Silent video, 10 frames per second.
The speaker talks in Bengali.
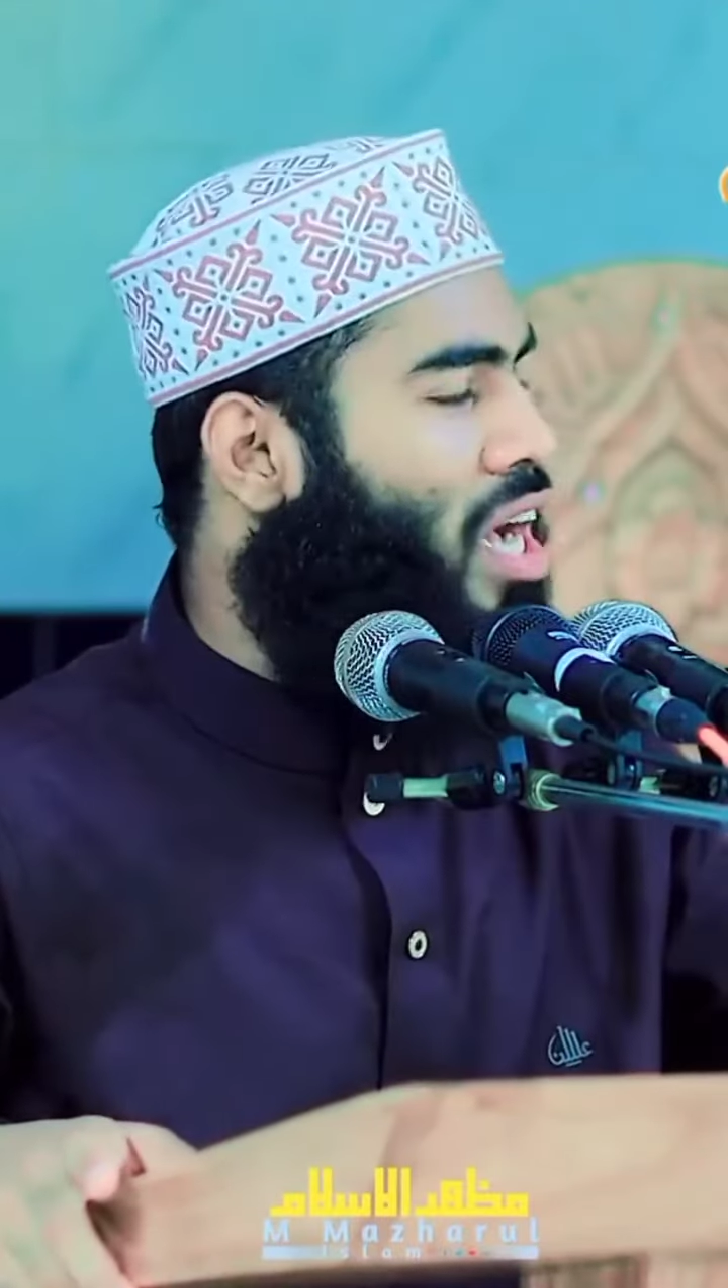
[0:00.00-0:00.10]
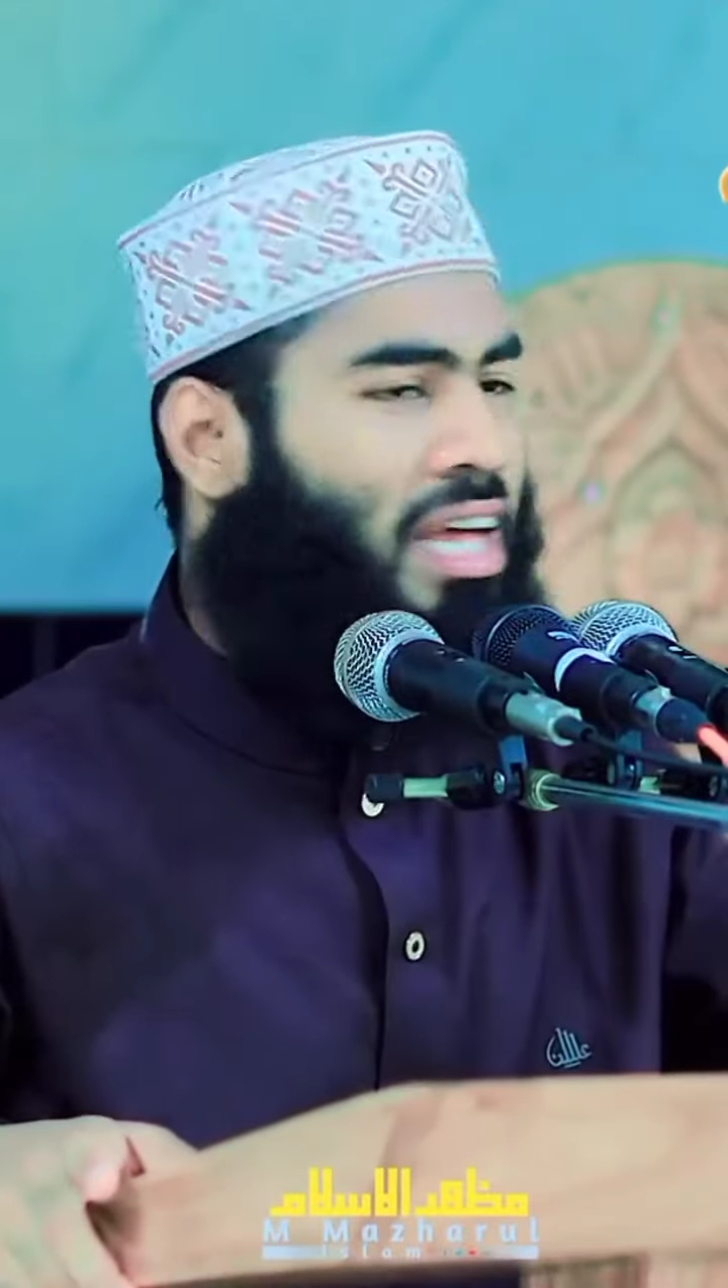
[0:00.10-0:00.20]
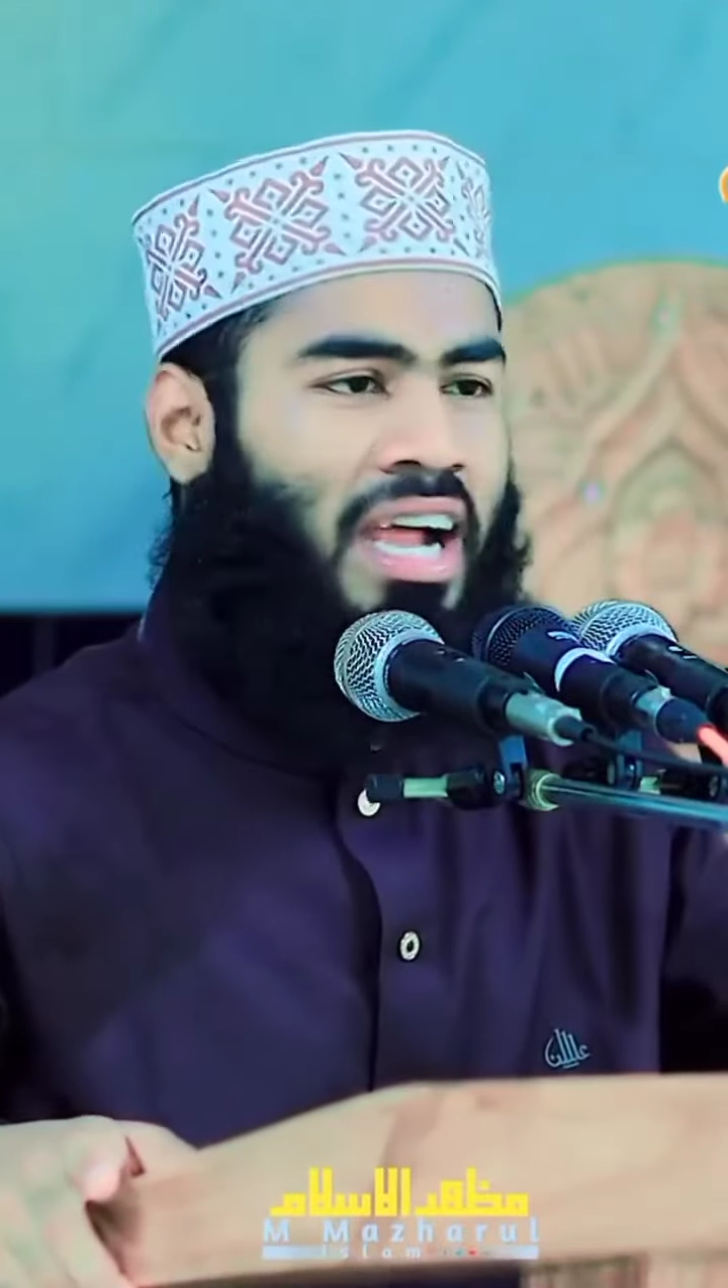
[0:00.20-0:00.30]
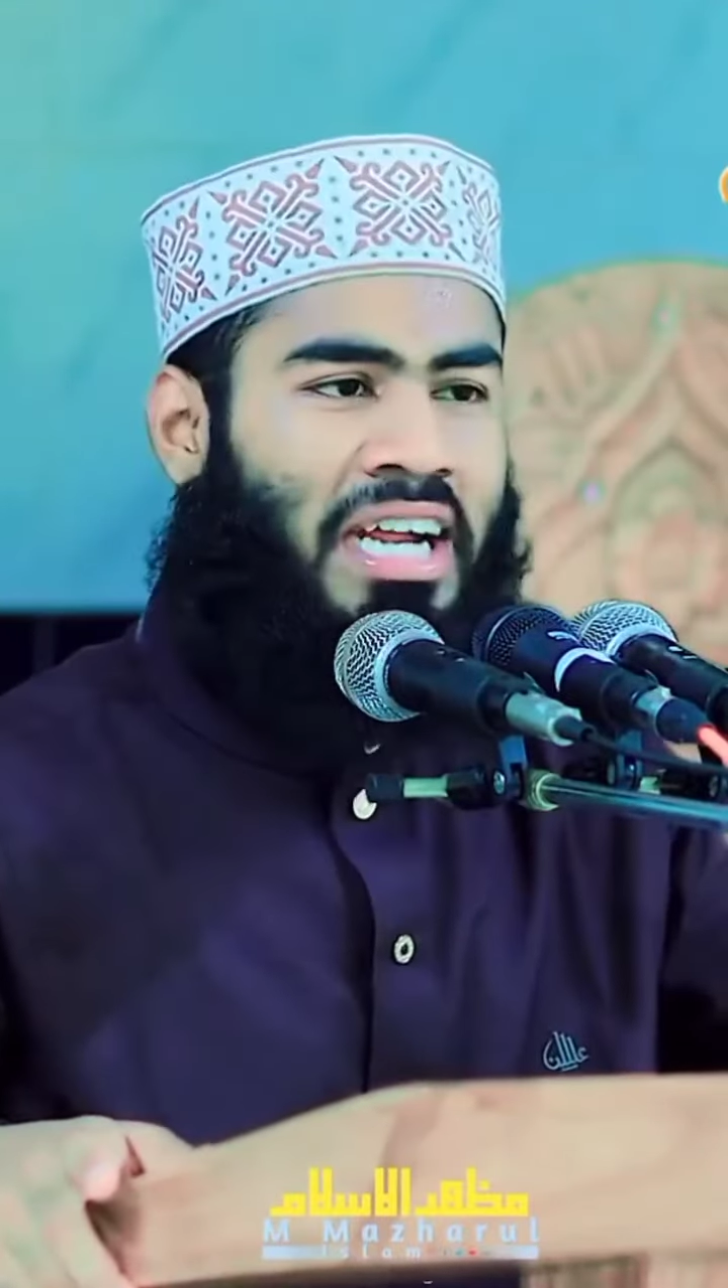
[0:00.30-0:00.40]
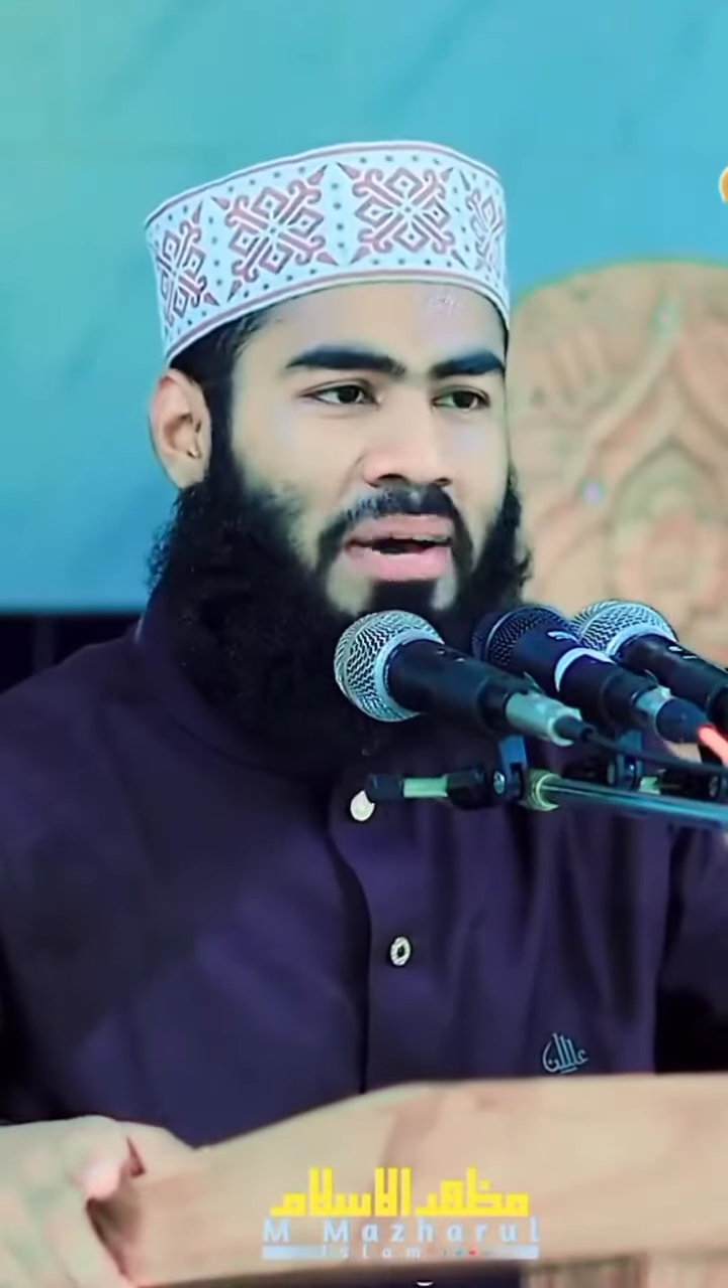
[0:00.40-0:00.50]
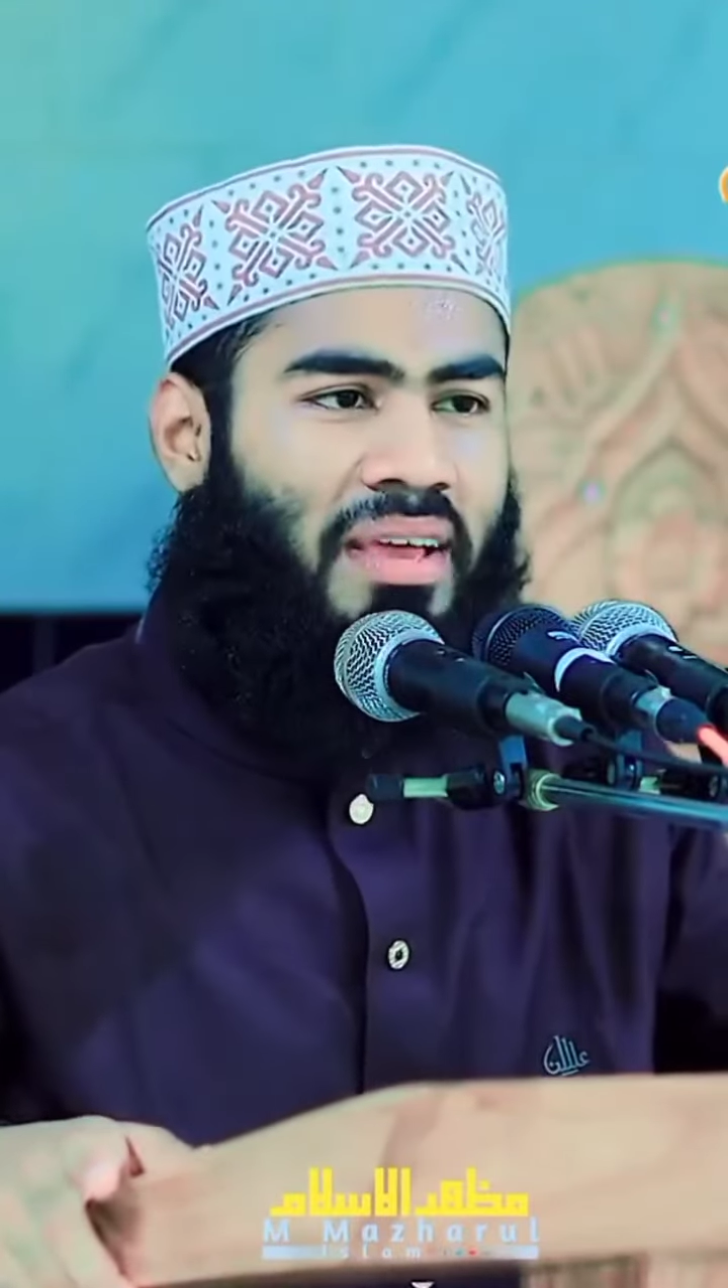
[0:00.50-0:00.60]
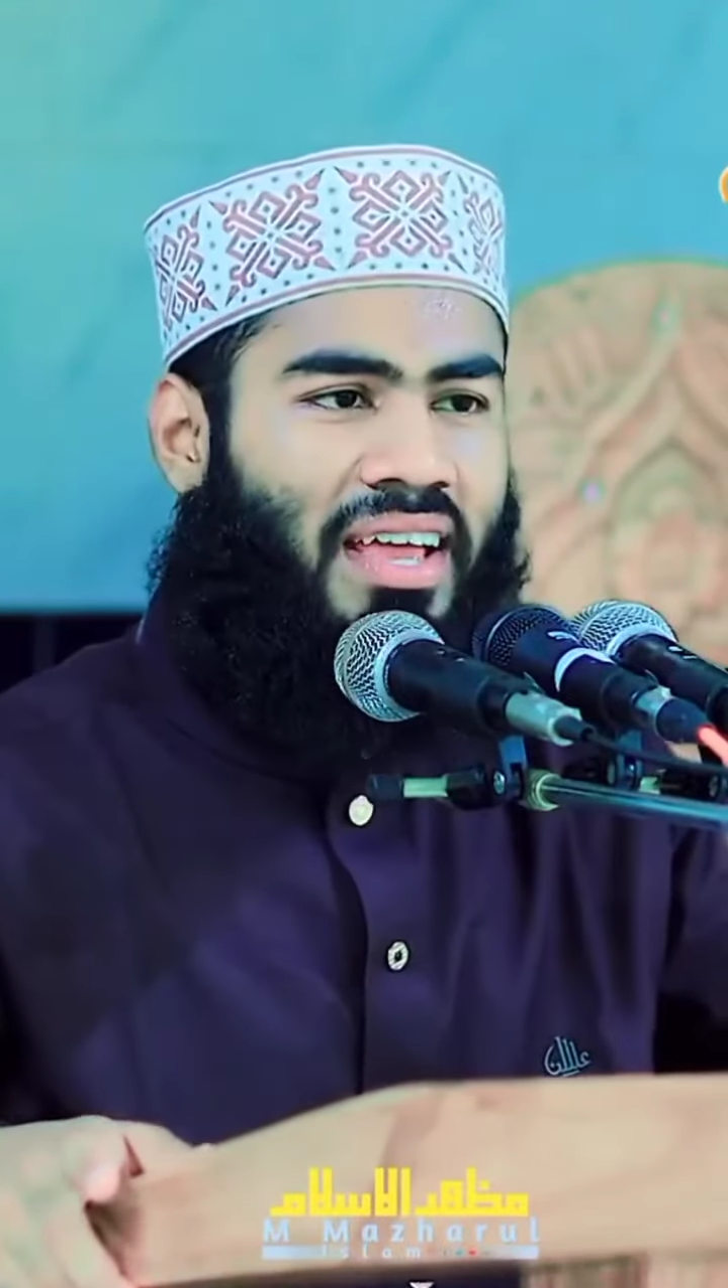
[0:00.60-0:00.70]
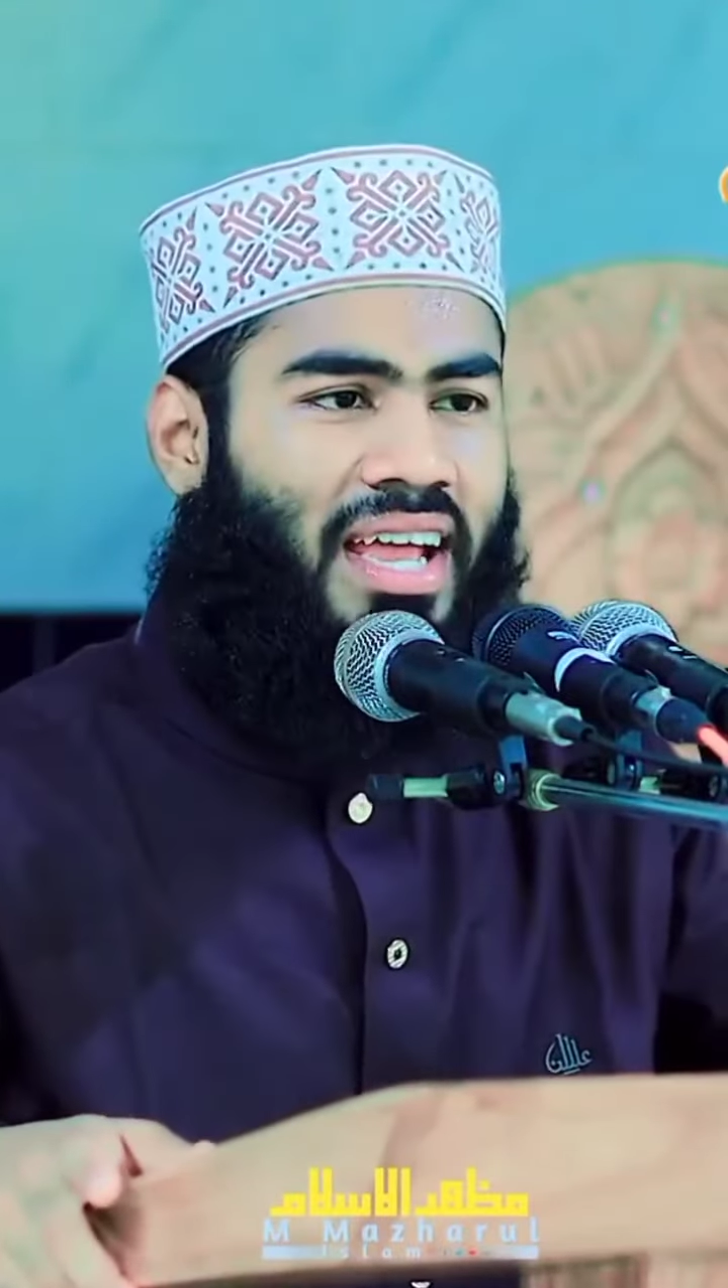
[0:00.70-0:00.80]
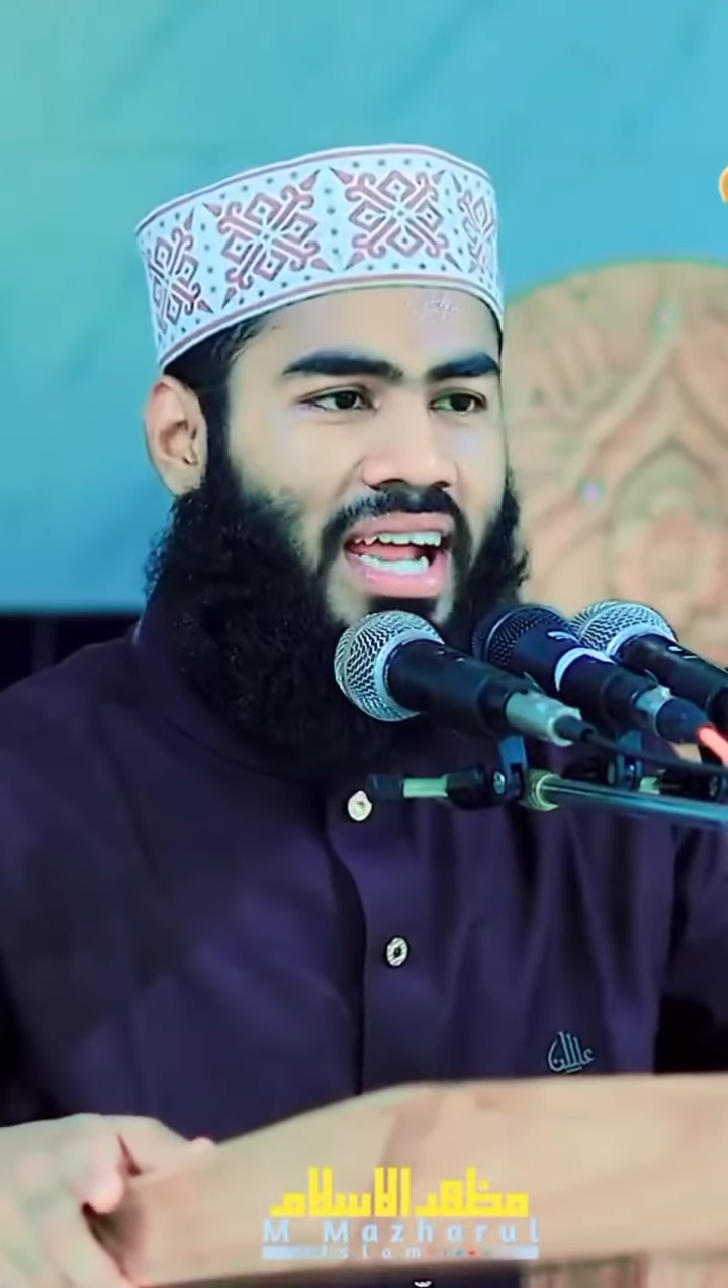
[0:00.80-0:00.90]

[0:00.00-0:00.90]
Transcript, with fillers: খাতা খাটাবে